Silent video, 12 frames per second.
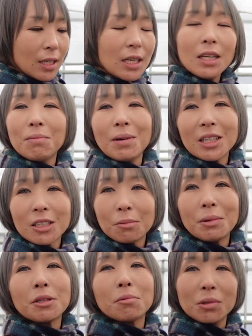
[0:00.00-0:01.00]
きれば厚
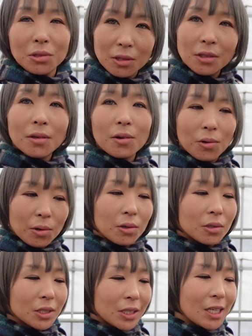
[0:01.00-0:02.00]
葉のものを
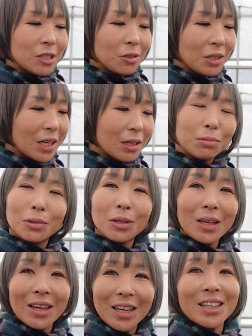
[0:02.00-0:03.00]
最初に選ぶと
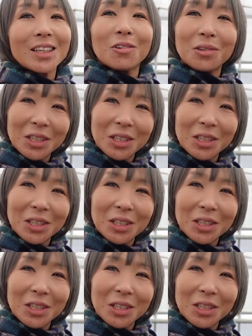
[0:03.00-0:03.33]
きは選んだ方が